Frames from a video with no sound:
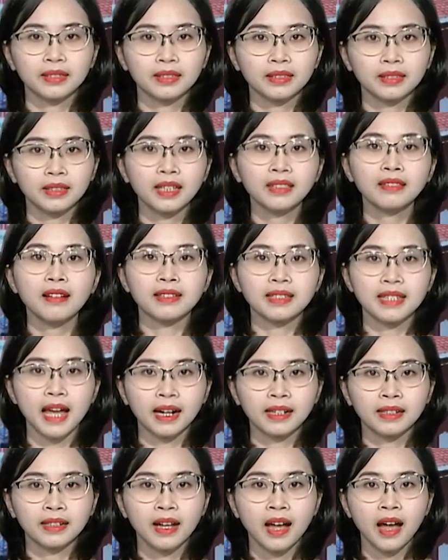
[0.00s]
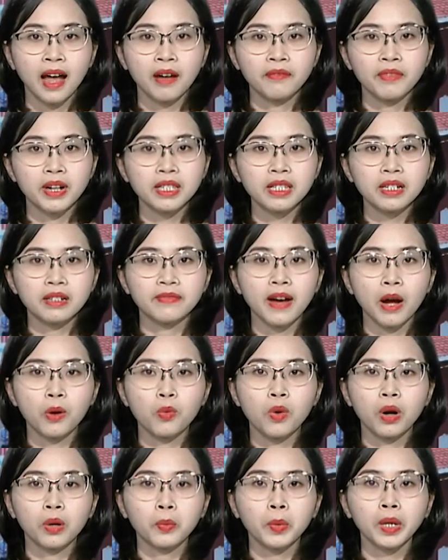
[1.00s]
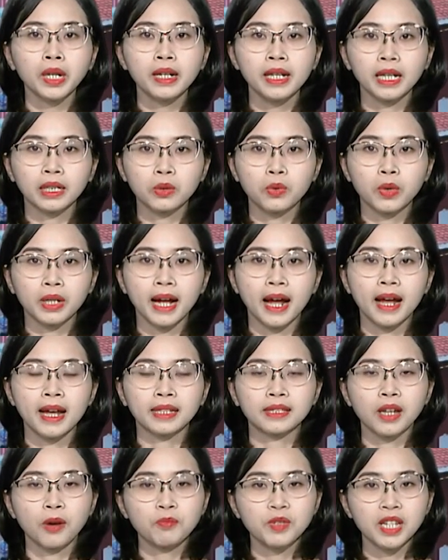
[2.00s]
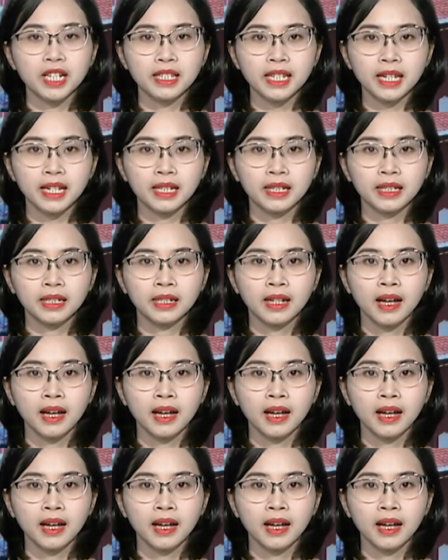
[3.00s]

Tin tưởng rằng với sự vào cuộc quyết liệt của cả hệ thống chính trị,